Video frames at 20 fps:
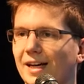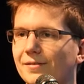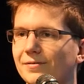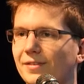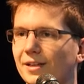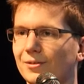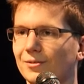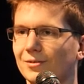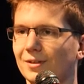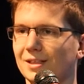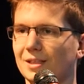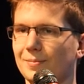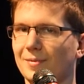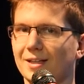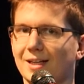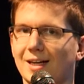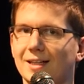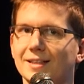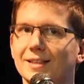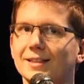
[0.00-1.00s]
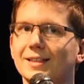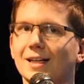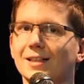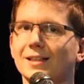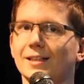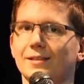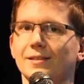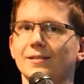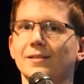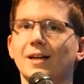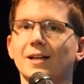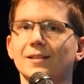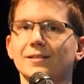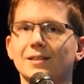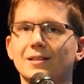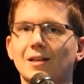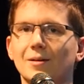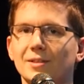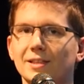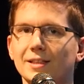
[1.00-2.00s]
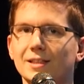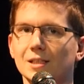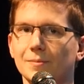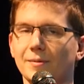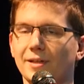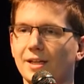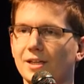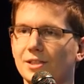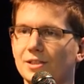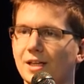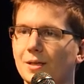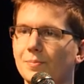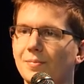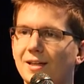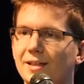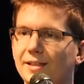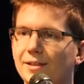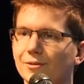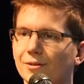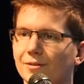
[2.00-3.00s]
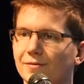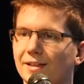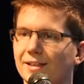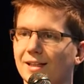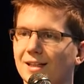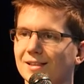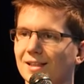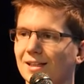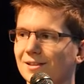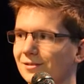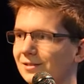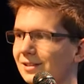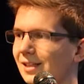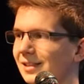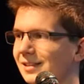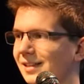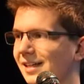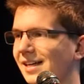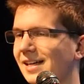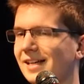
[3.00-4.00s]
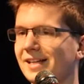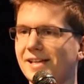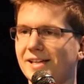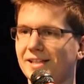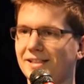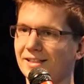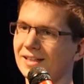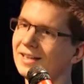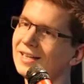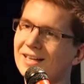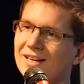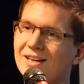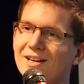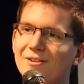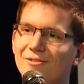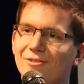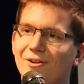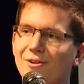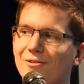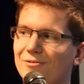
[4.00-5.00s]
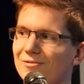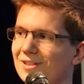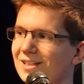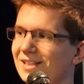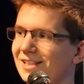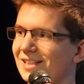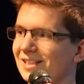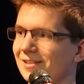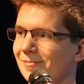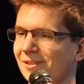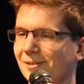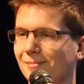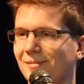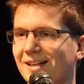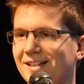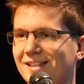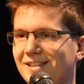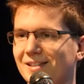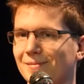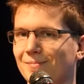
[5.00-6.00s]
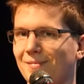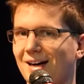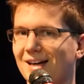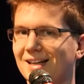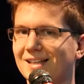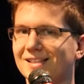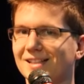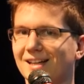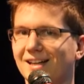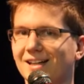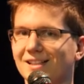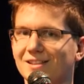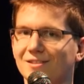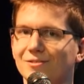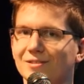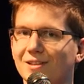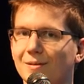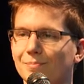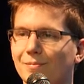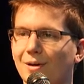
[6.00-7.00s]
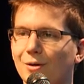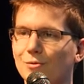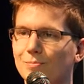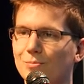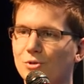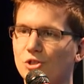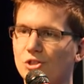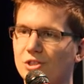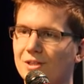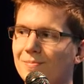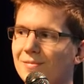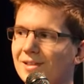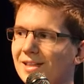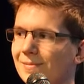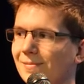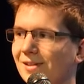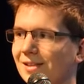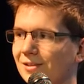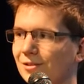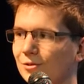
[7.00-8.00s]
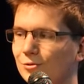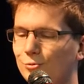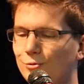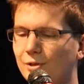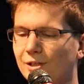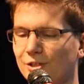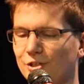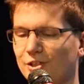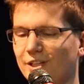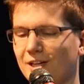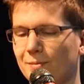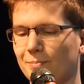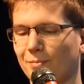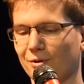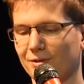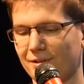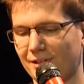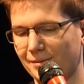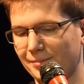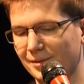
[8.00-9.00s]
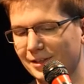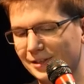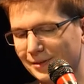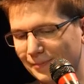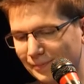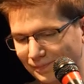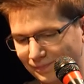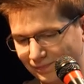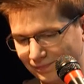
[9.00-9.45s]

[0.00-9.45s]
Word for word: Anwendungen, an die man gar nicht gedacht hätte. Also ich glaube nicht, dass bei der Stadt Berlin irgendwer da saß und dachte, hey, ich veröffentliche jetzt mal diese Marktdaten und dann baut bestimmt jemand einen coolen Chatbot damit.